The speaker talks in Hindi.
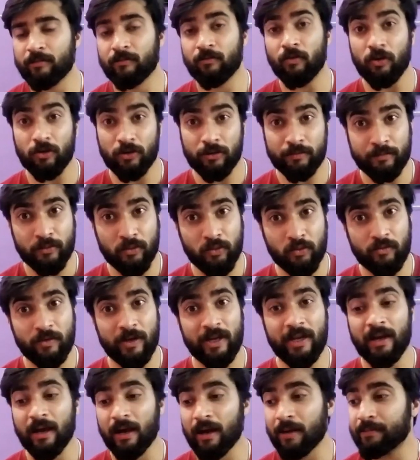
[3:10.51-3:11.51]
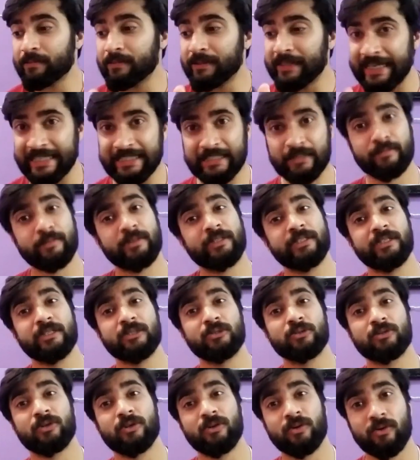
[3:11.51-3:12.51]
वाटर प्रूफ है आप जैसे मर्जी
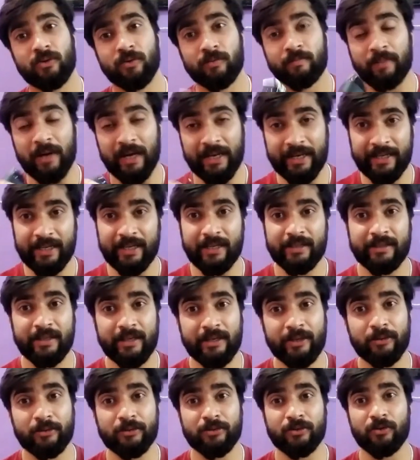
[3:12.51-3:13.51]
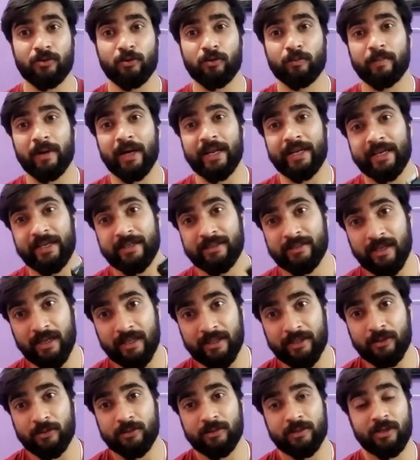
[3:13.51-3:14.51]
यूज़ करो पानी के अंदर यूज़ करो पानी के
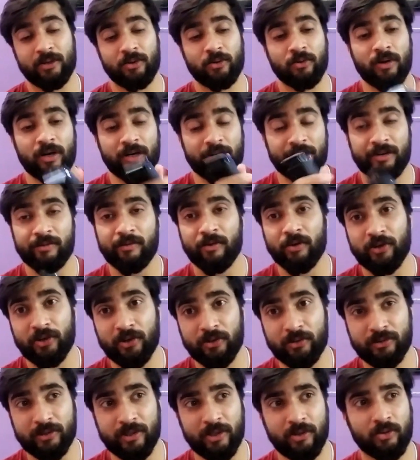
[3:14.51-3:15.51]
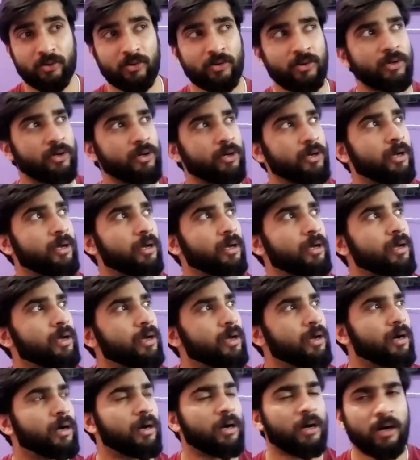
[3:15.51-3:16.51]
साथ यूज़ करो अंडर वाटर यूज़ करो
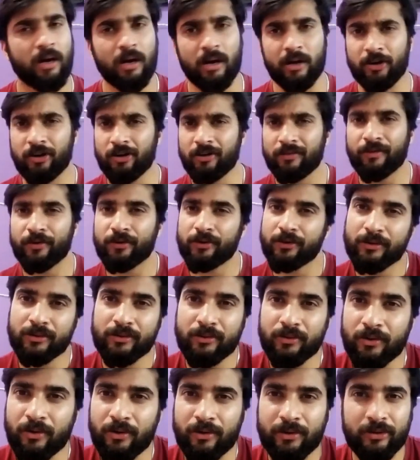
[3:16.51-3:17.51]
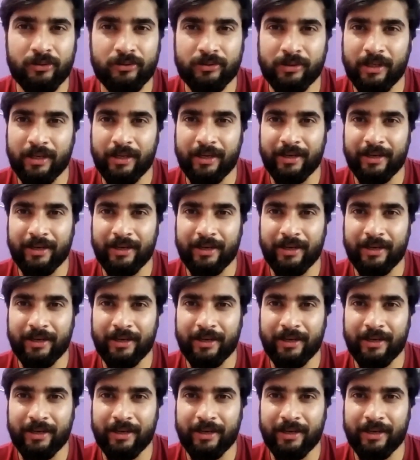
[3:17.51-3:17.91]
अंडर वाटर तो कौन यूज़